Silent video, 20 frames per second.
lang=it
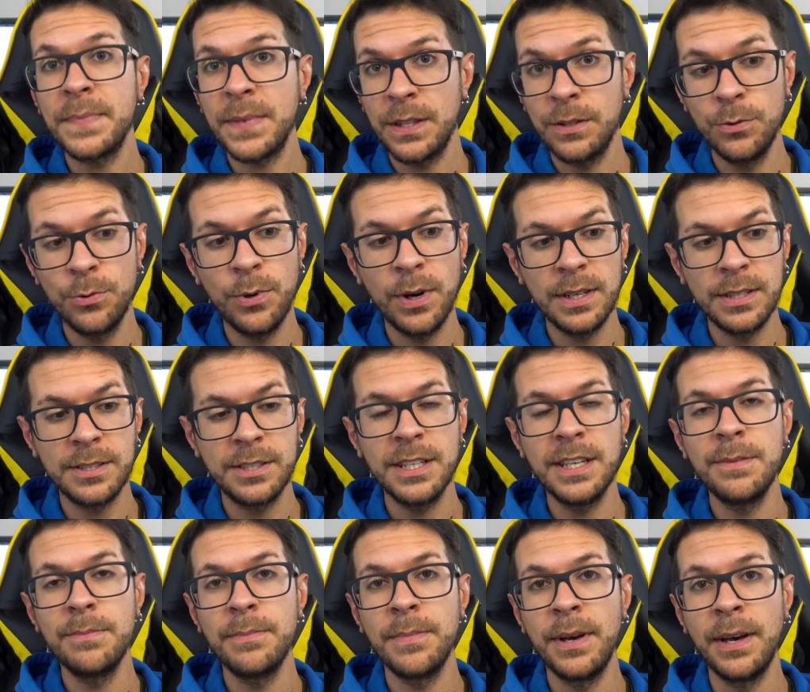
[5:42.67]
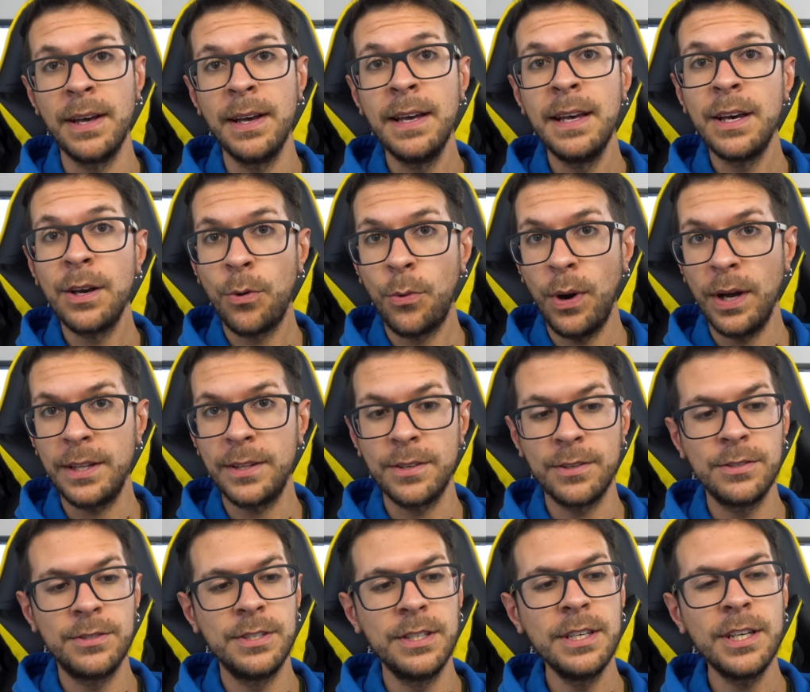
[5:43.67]
dual SIM
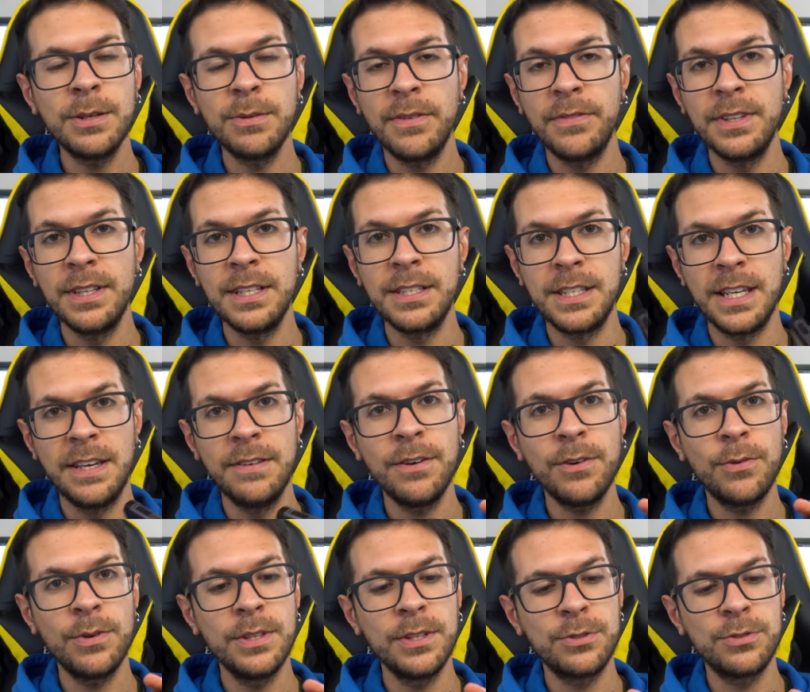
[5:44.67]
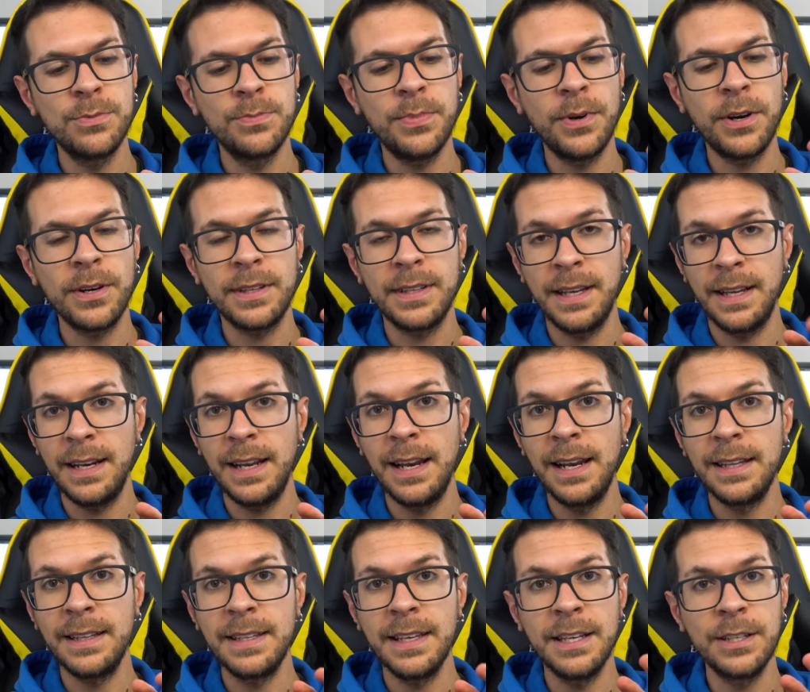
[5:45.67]
4G come vi dicevo quindi supporta
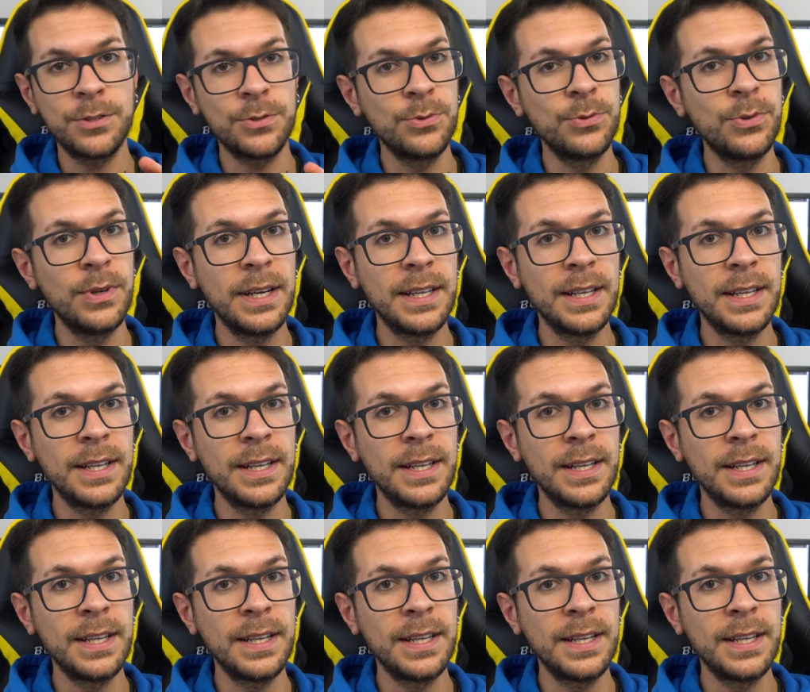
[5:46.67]
l'LTE su